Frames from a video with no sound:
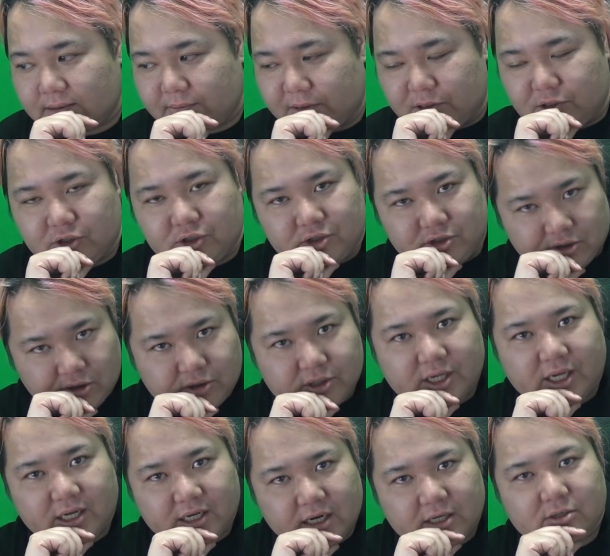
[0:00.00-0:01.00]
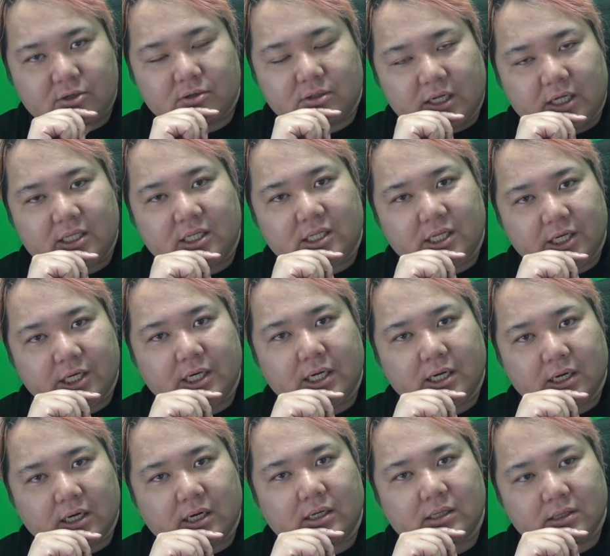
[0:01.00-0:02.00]
まあちょっとそういう計画を立てていか
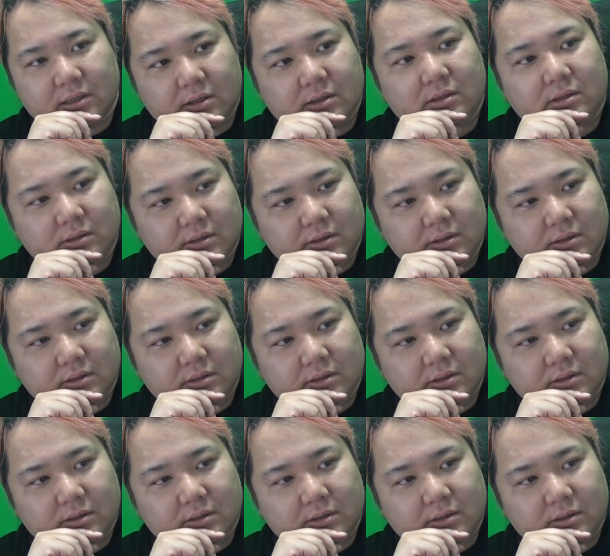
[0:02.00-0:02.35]
なあかんなって。